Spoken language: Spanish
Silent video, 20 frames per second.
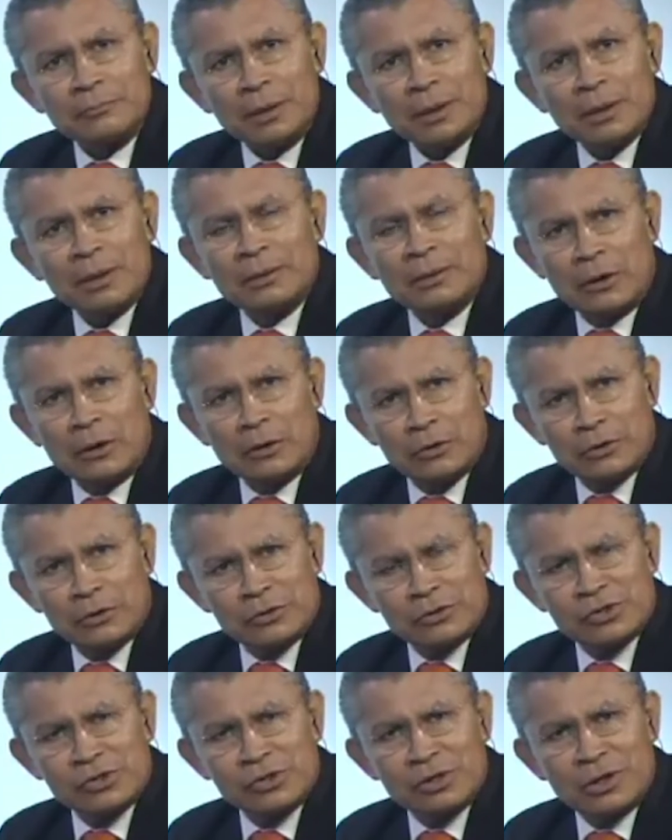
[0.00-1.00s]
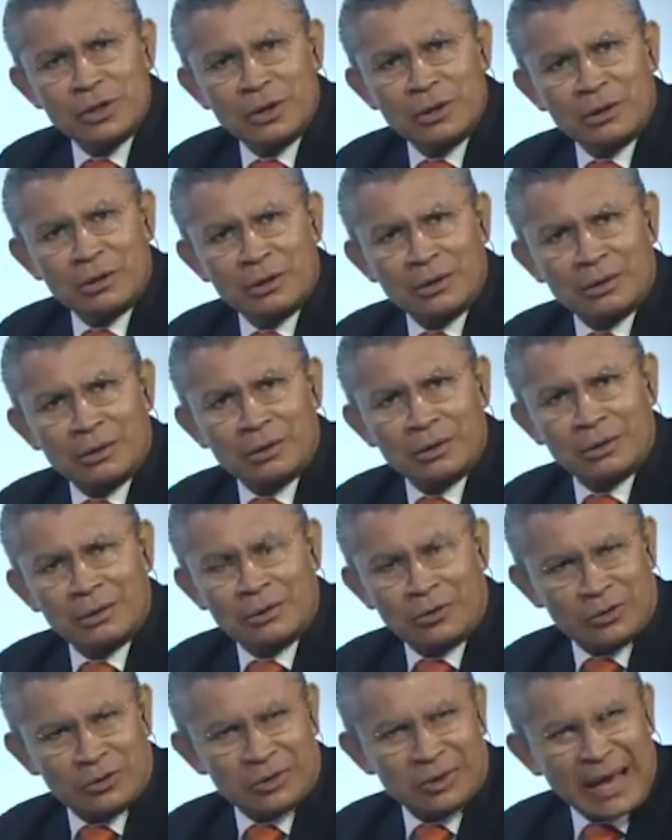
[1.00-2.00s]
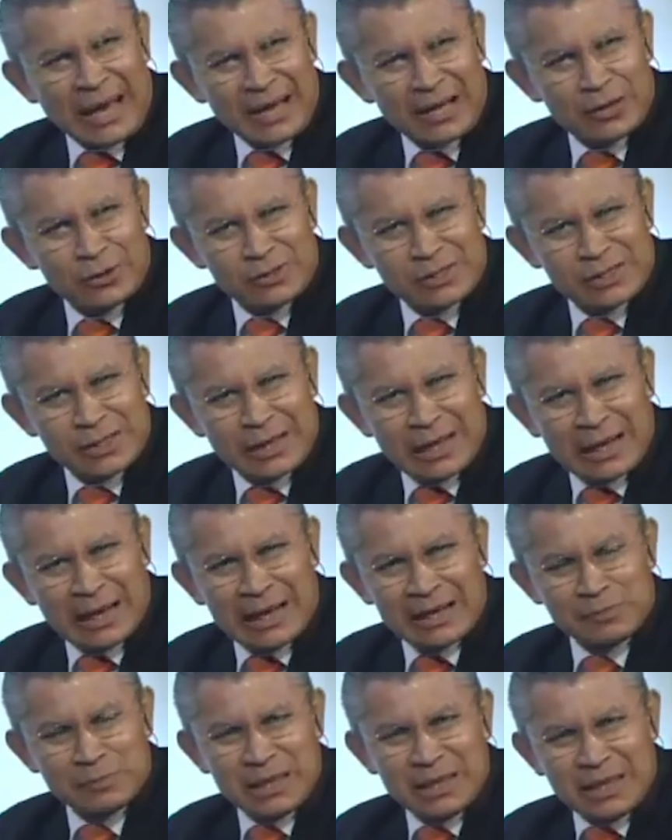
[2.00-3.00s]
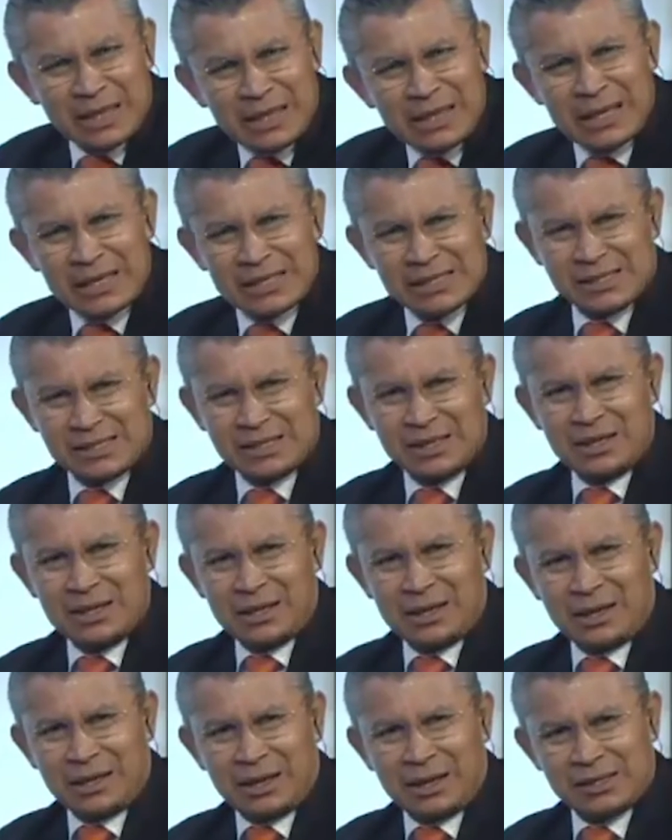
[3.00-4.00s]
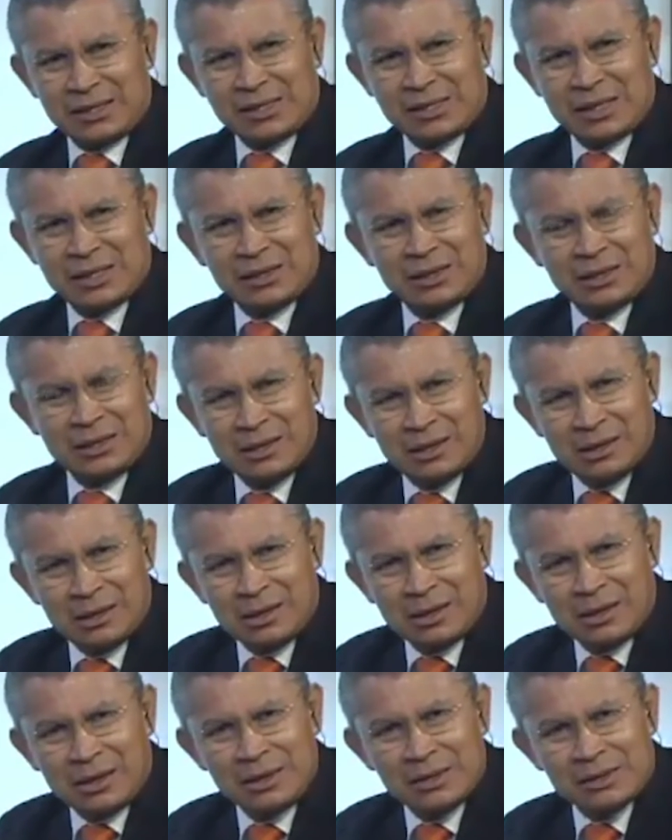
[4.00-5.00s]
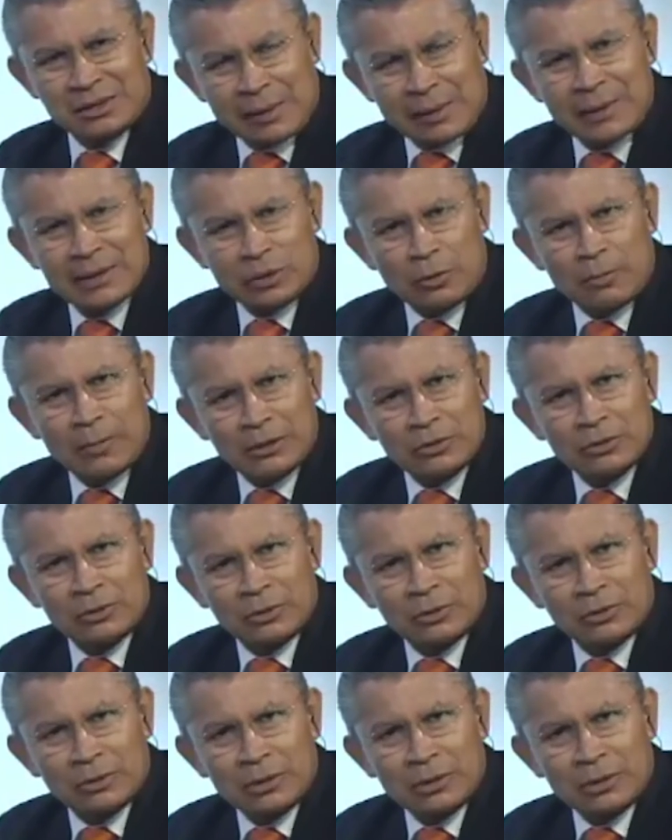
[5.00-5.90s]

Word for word: de, los contagios y de las medidas eh, que se estaban tomando